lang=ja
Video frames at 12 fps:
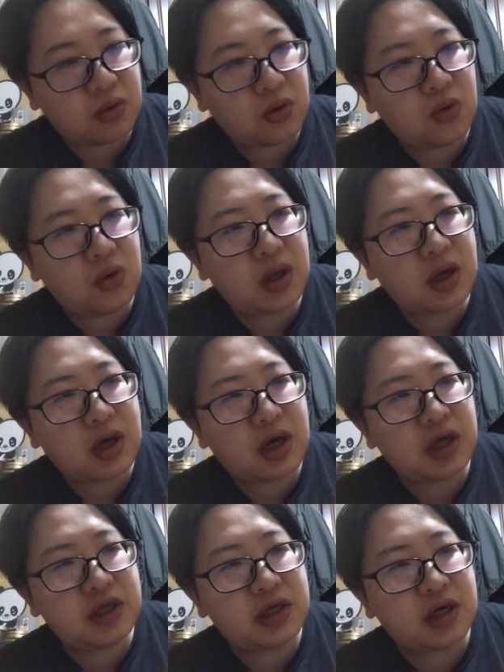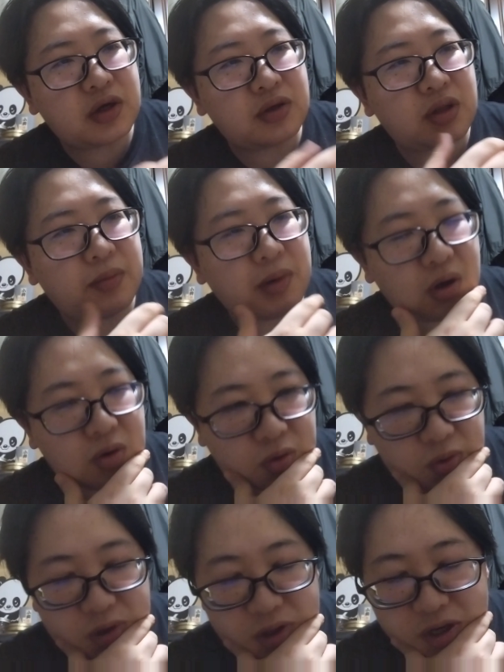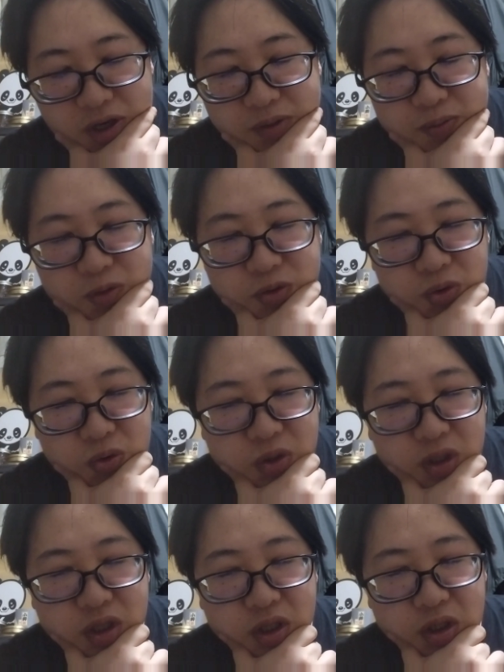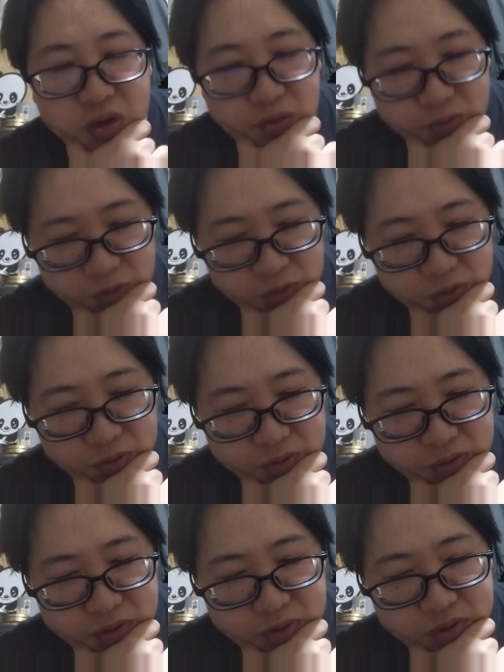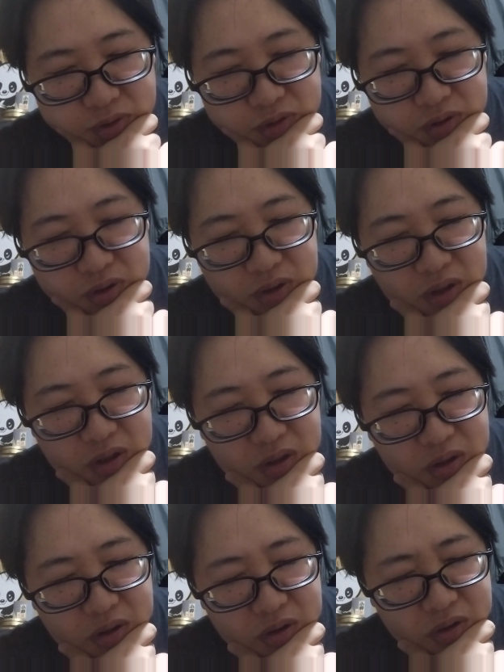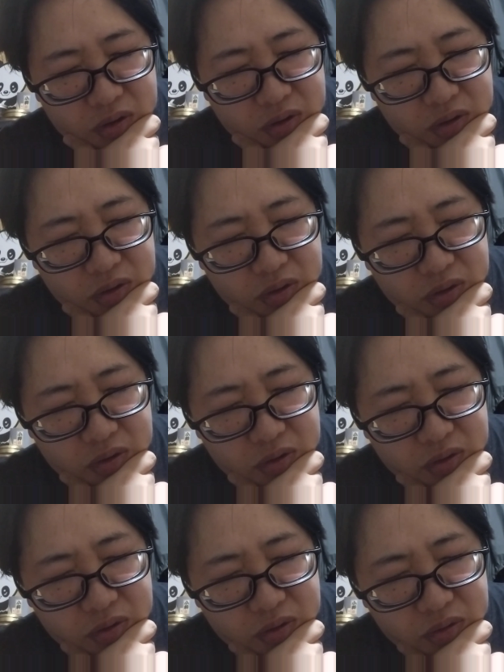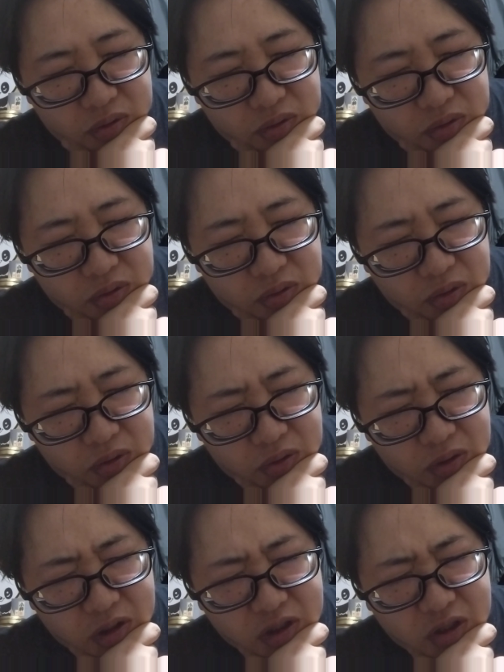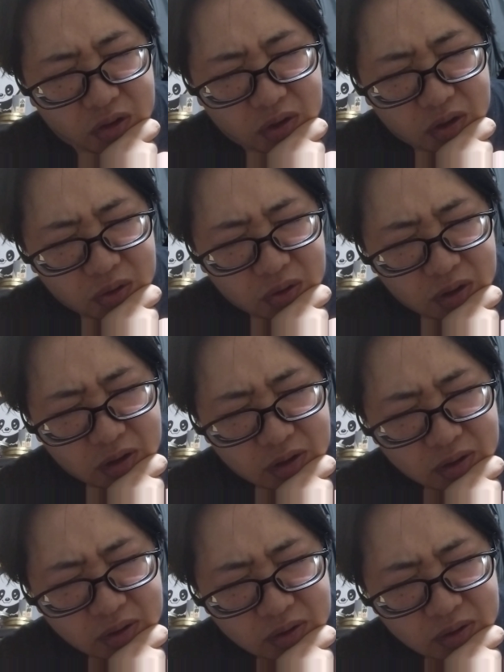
講演会じゃなくてまあ講演会もそうなんだけどもあーとあと何て言うんだろうな